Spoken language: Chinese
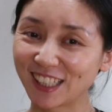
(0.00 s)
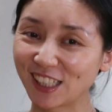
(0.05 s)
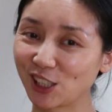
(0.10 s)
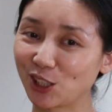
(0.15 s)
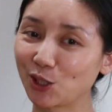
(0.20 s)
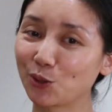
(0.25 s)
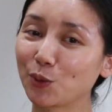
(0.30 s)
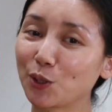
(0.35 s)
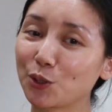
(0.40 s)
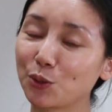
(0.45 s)
但
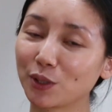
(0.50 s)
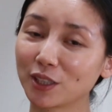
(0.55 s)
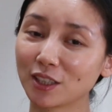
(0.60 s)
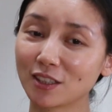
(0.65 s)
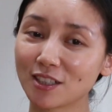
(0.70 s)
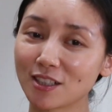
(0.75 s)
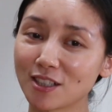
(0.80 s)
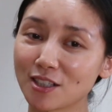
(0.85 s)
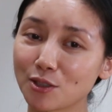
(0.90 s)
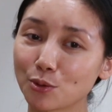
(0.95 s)
是我觉
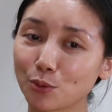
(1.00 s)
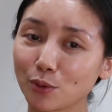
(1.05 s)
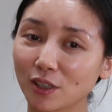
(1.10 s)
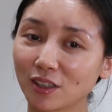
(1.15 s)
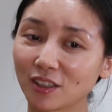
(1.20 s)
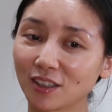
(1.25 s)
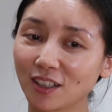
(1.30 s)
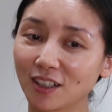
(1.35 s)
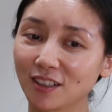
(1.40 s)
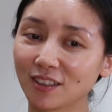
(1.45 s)
得这是
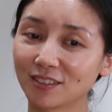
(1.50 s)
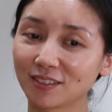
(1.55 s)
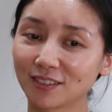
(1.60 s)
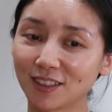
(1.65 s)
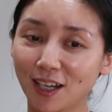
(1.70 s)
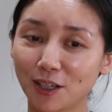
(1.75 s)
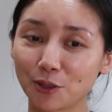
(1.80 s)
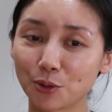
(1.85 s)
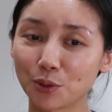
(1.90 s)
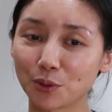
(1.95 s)
我上
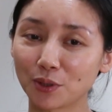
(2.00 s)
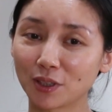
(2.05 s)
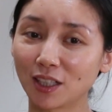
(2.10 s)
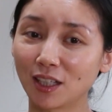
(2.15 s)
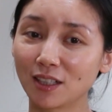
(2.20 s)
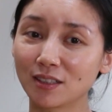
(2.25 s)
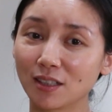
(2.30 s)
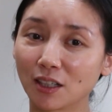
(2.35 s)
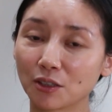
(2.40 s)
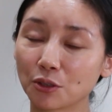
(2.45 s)
大学
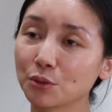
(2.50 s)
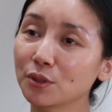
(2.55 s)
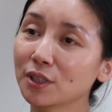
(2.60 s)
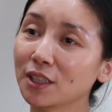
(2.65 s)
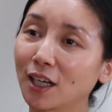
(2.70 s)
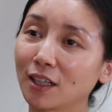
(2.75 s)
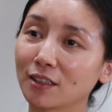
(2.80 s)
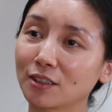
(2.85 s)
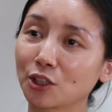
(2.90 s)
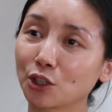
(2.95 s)
来讲最
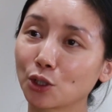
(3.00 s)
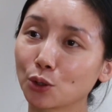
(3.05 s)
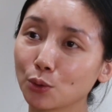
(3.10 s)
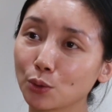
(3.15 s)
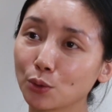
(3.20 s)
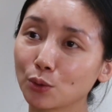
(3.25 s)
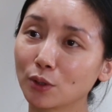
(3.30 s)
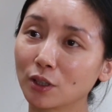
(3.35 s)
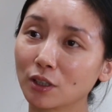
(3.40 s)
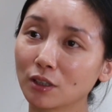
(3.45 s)
大的
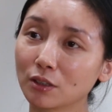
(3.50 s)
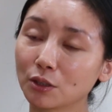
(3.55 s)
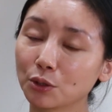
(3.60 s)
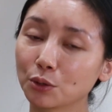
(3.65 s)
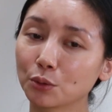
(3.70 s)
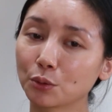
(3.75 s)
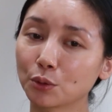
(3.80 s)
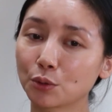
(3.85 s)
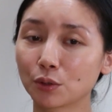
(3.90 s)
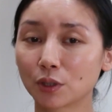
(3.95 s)
收获，因
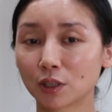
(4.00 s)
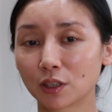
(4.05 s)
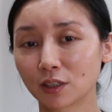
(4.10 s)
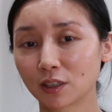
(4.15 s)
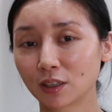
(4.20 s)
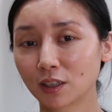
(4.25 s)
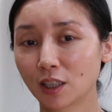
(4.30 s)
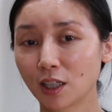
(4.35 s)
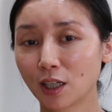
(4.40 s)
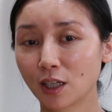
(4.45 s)
为我觉
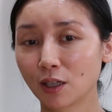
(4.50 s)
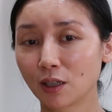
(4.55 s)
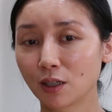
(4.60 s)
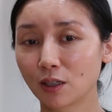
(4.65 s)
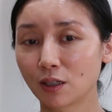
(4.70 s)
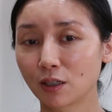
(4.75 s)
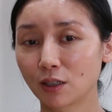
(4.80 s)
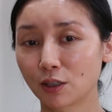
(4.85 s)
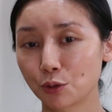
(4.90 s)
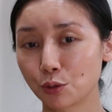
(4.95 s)
得
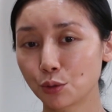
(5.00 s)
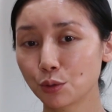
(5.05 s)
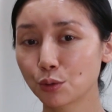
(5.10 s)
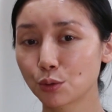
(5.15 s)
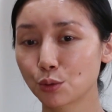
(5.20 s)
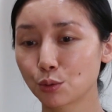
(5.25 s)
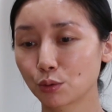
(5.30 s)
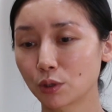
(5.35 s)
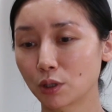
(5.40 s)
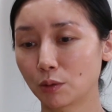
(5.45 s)
呃
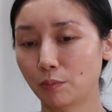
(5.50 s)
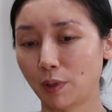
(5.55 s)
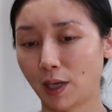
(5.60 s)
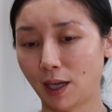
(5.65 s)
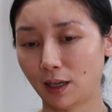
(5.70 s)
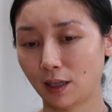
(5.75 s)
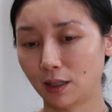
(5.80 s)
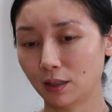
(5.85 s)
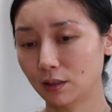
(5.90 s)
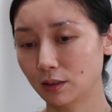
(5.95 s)
迅速的
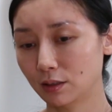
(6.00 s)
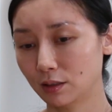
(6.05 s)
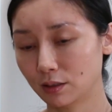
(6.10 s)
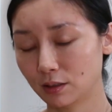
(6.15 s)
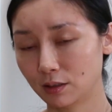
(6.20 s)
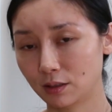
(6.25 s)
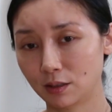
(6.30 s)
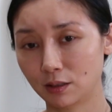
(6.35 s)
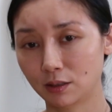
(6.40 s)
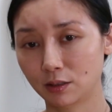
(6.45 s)
把
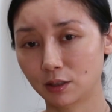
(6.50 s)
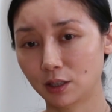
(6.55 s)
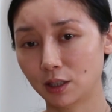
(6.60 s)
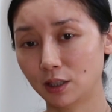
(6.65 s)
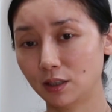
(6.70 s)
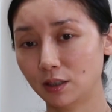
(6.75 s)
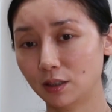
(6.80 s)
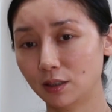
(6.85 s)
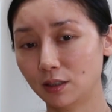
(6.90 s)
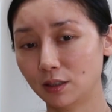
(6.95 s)
这个
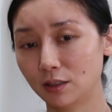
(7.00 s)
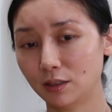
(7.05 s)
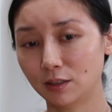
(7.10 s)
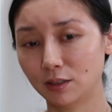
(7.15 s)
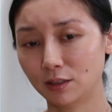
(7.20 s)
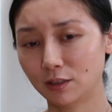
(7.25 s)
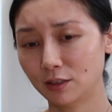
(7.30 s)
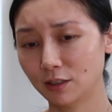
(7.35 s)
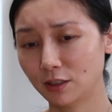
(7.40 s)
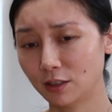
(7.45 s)

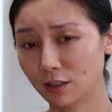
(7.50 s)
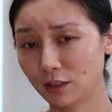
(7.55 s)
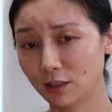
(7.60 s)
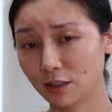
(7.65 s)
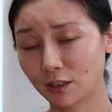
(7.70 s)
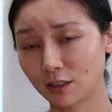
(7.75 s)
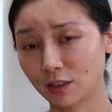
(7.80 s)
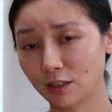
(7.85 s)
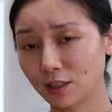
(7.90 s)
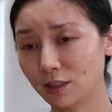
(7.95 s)

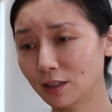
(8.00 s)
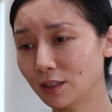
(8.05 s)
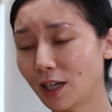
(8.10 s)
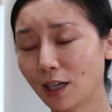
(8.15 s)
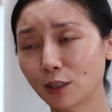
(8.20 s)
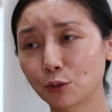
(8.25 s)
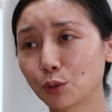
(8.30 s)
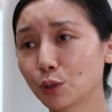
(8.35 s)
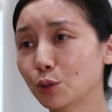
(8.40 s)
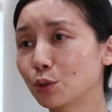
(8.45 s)
那个一
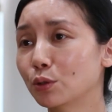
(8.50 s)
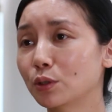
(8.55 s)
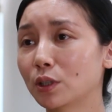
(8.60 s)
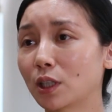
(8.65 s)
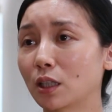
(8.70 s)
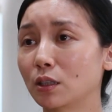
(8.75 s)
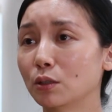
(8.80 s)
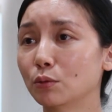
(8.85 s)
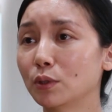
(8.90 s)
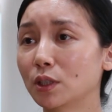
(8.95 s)
大堆困
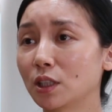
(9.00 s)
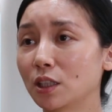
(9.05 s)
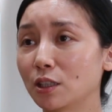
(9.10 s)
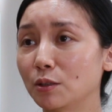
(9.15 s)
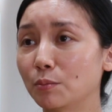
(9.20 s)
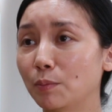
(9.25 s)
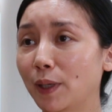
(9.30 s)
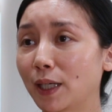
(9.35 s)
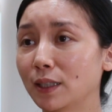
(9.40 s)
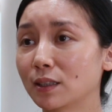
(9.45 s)
难的问
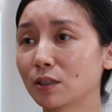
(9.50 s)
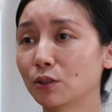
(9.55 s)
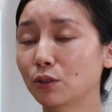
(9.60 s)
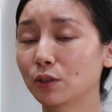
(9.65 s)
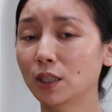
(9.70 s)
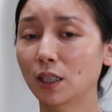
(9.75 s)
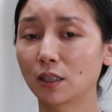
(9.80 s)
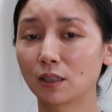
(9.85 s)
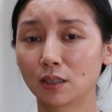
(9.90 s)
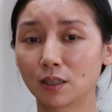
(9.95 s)
题摆在
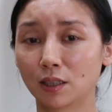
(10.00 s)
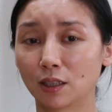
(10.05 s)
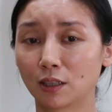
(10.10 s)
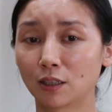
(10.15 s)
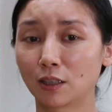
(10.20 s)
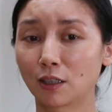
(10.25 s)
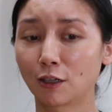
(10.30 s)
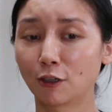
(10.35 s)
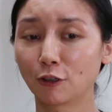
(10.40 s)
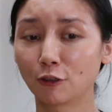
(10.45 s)
我眼
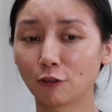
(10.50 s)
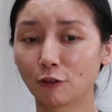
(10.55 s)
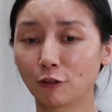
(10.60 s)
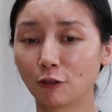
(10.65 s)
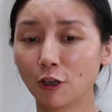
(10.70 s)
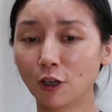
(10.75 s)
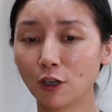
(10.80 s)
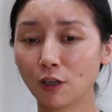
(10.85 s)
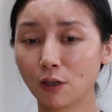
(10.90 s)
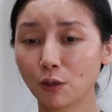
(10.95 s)
前，然
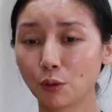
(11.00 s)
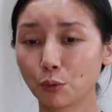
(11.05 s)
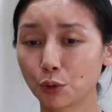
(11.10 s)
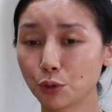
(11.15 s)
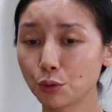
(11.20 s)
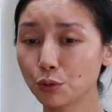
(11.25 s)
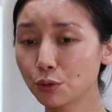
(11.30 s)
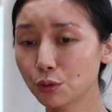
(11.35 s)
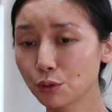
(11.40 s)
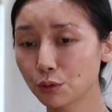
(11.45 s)
后我
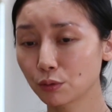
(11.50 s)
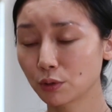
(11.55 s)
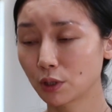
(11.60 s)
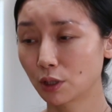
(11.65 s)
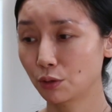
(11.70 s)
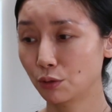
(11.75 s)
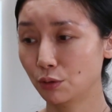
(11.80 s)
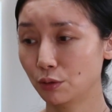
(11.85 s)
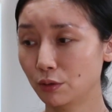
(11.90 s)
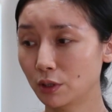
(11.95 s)
迅速
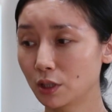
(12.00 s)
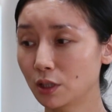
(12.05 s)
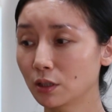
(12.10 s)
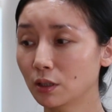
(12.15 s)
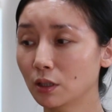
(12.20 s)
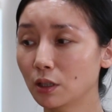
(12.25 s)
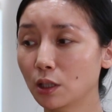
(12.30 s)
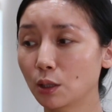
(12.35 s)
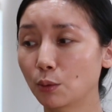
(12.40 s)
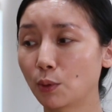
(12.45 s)
的去
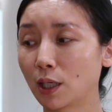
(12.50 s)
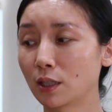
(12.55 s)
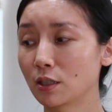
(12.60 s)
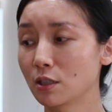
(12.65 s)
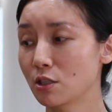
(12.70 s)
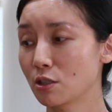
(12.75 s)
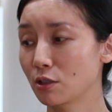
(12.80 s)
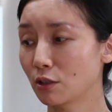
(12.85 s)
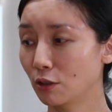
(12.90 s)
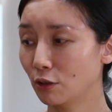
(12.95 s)
经历
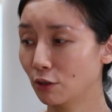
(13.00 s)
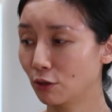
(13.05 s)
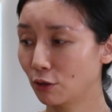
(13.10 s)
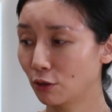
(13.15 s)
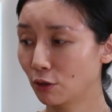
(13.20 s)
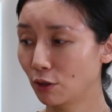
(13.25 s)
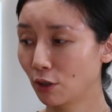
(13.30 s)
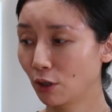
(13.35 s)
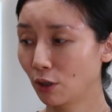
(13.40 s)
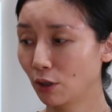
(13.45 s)
完之
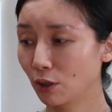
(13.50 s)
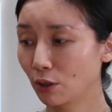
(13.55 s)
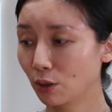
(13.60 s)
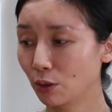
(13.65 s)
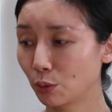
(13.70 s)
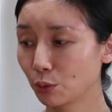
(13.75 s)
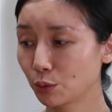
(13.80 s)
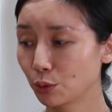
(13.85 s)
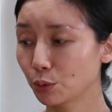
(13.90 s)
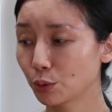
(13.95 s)
后，
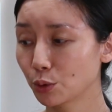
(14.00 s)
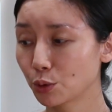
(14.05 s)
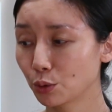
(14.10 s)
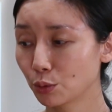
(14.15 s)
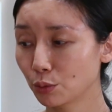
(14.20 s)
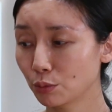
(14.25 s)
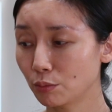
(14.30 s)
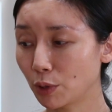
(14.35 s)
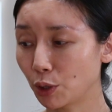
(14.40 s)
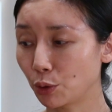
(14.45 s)
我觉得我
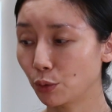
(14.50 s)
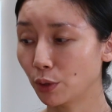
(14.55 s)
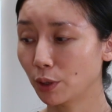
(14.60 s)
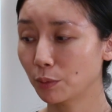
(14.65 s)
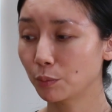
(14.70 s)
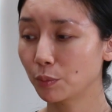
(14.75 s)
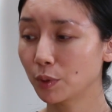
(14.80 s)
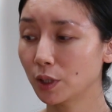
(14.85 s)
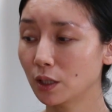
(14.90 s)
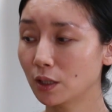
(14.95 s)
从美
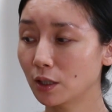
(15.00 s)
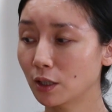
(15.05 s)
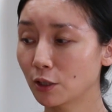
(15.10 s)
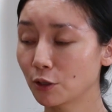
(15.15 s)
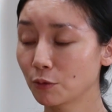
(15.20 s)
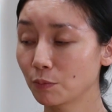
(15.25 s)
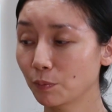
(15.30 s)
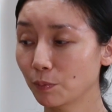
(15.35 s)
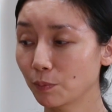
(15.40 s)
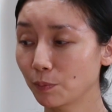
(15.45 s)
院毕
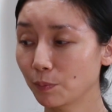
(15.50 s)
业